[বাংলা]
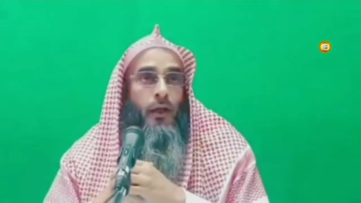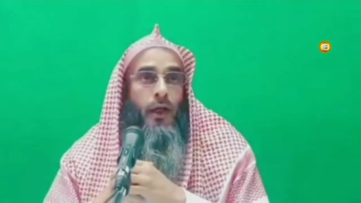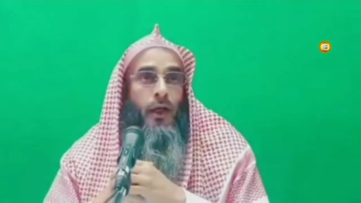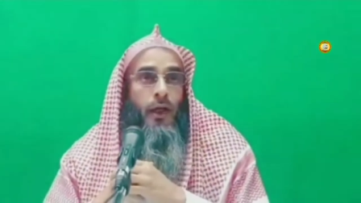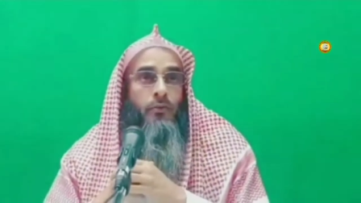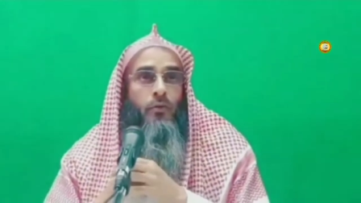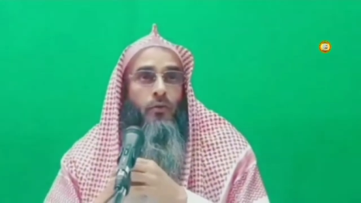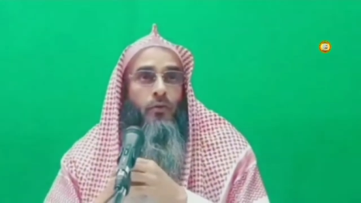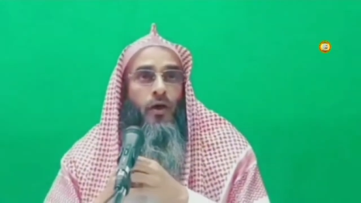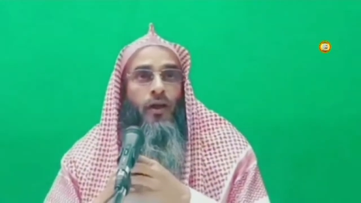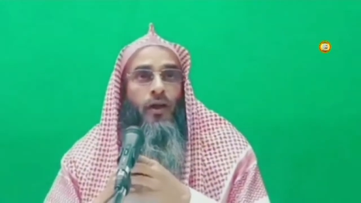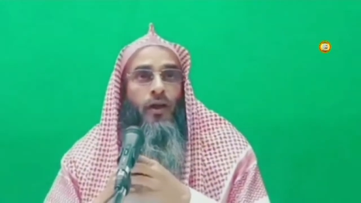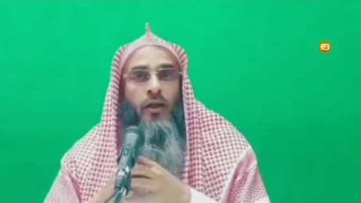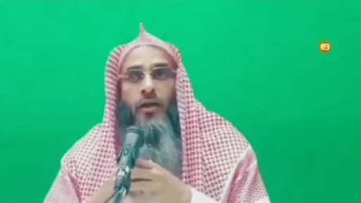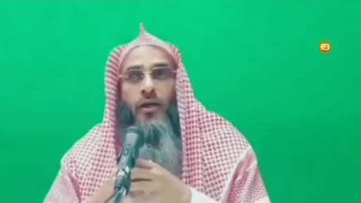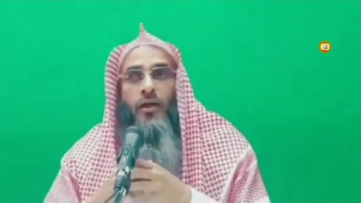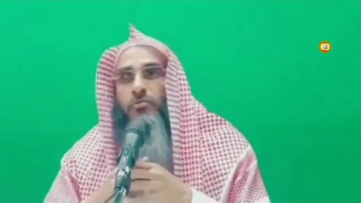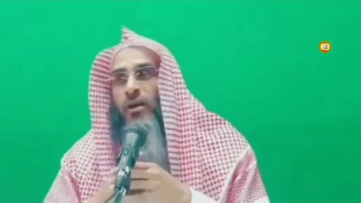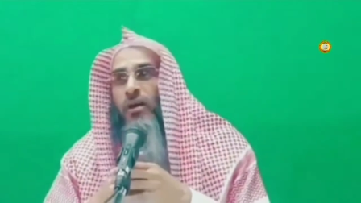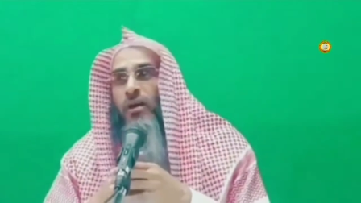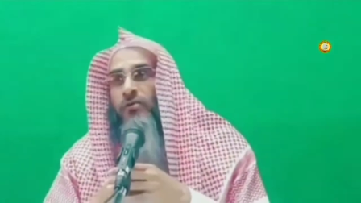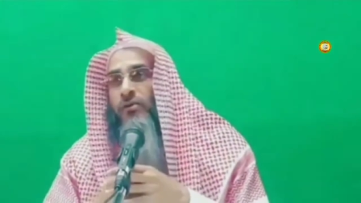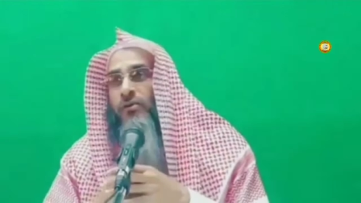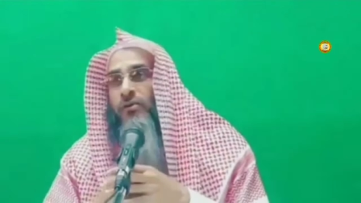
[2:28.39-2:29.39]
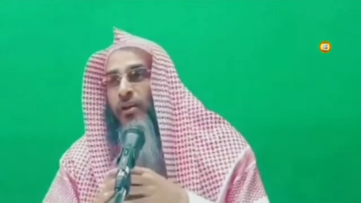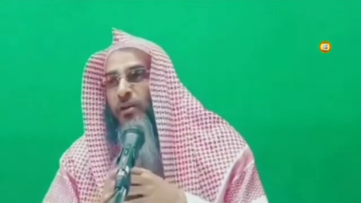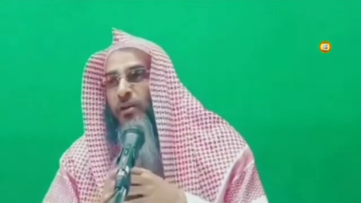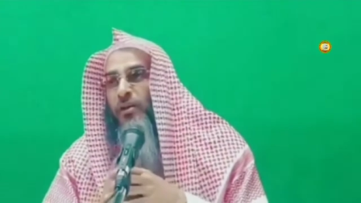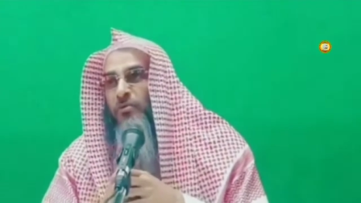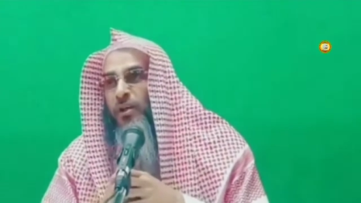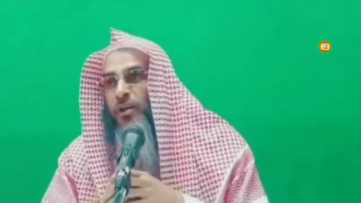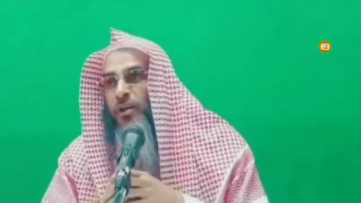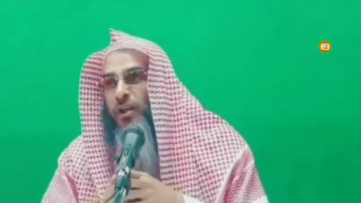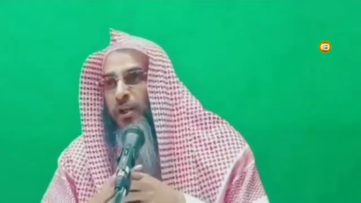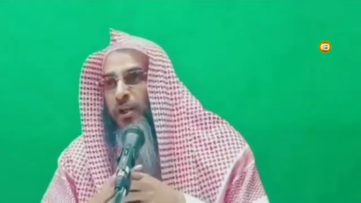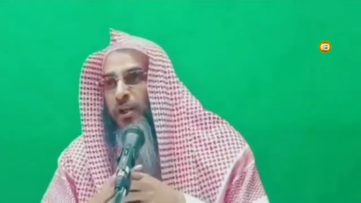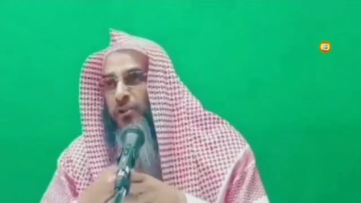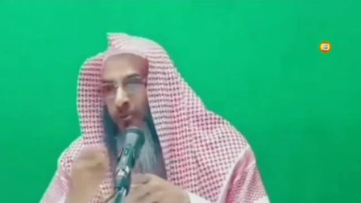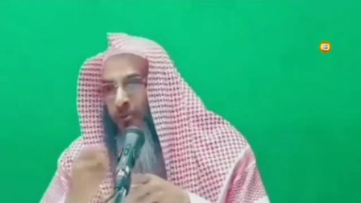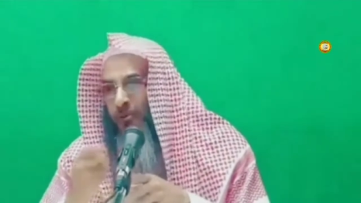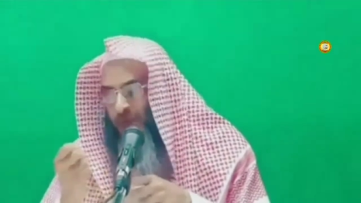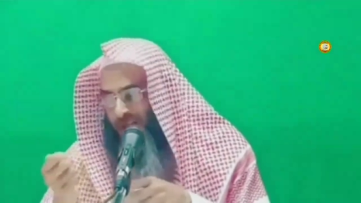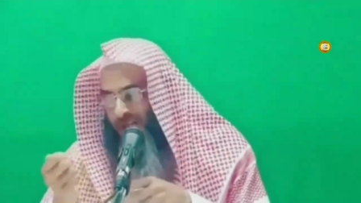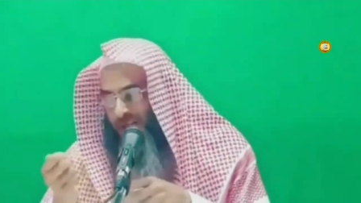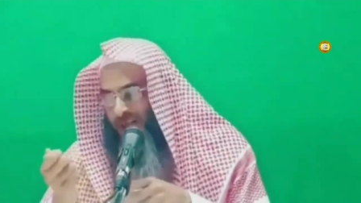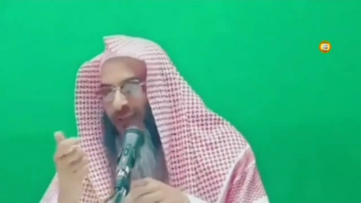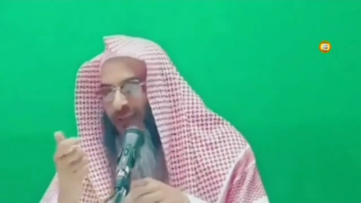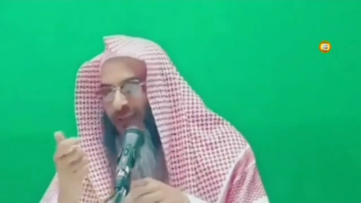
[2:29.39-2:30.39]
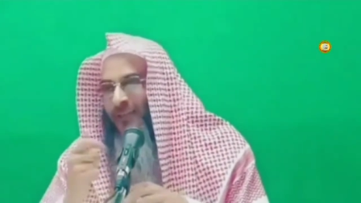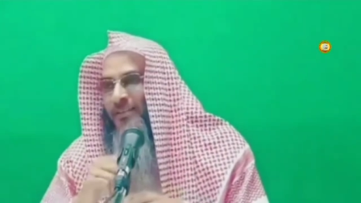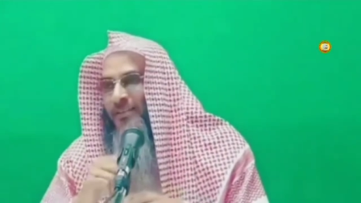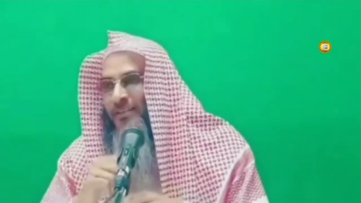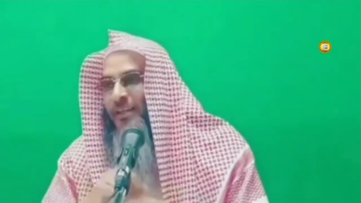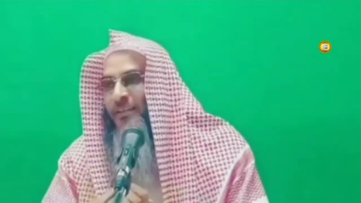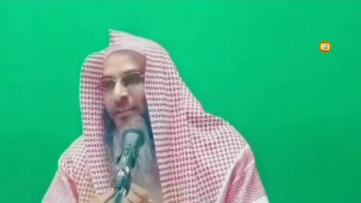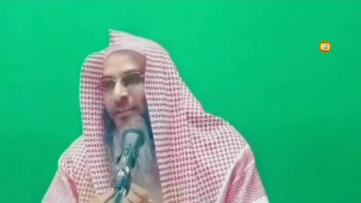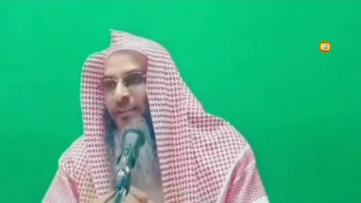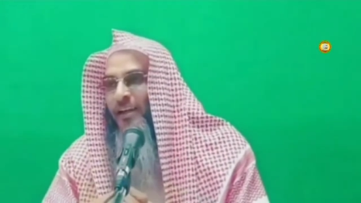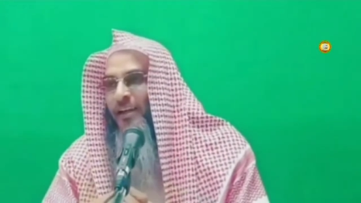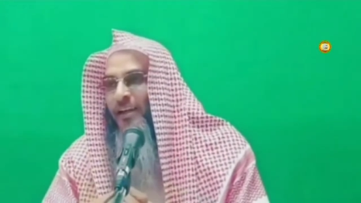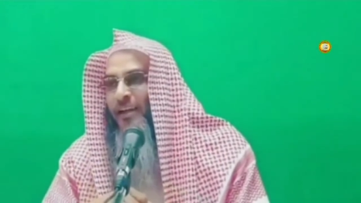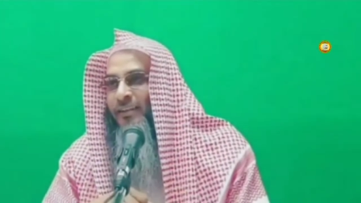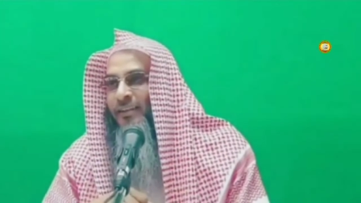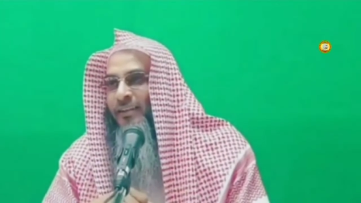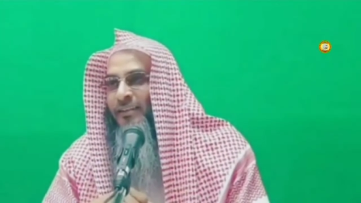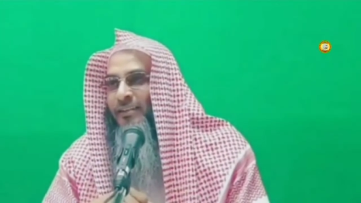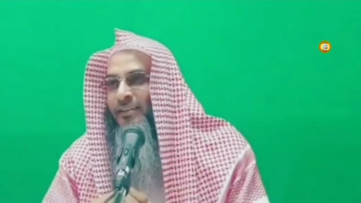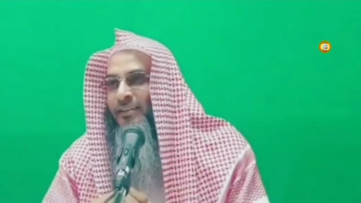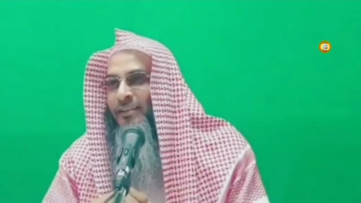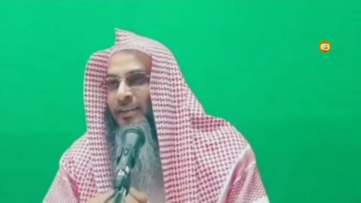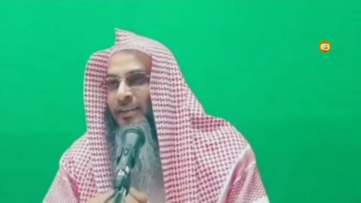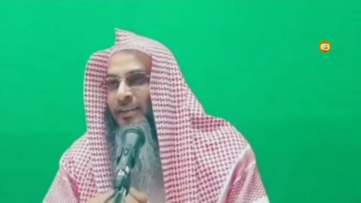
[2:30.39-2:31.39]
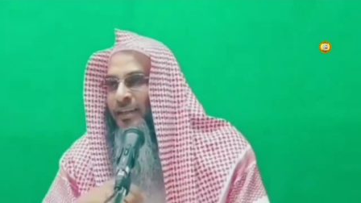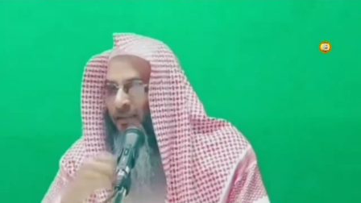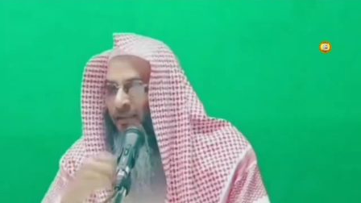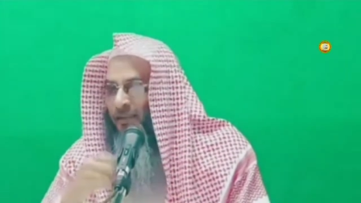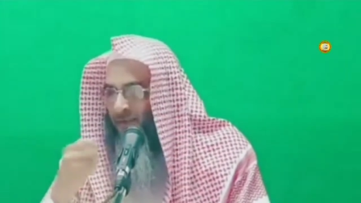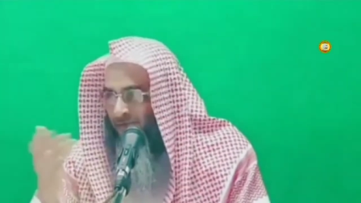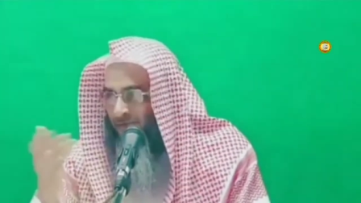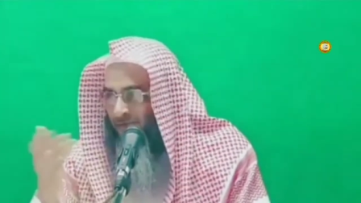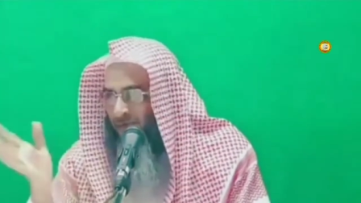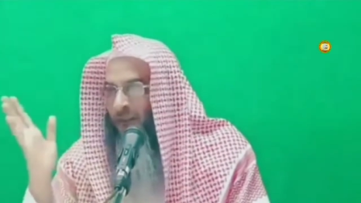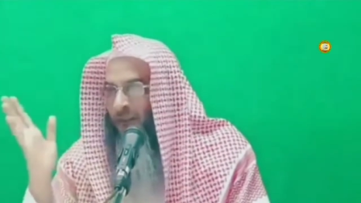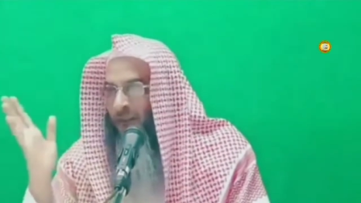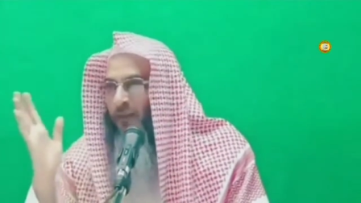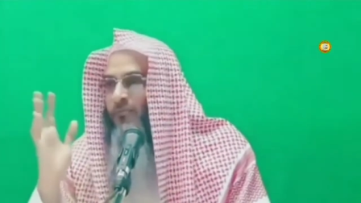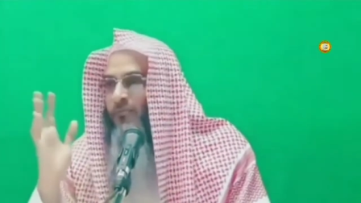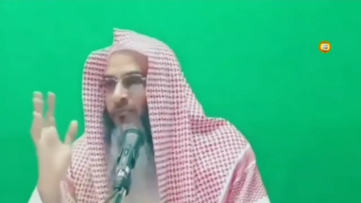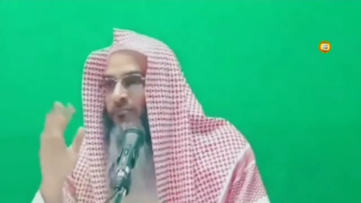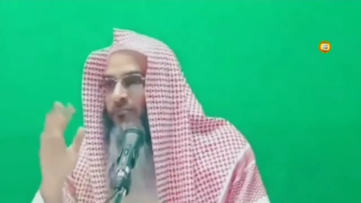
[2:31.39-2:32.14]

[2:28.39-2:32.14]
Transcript: আল্লাহ ওয়ালকে মাফি আমি নেক তোমার হাতে যে ডান হাতে যেটা আছে ওটা ফেলে দাও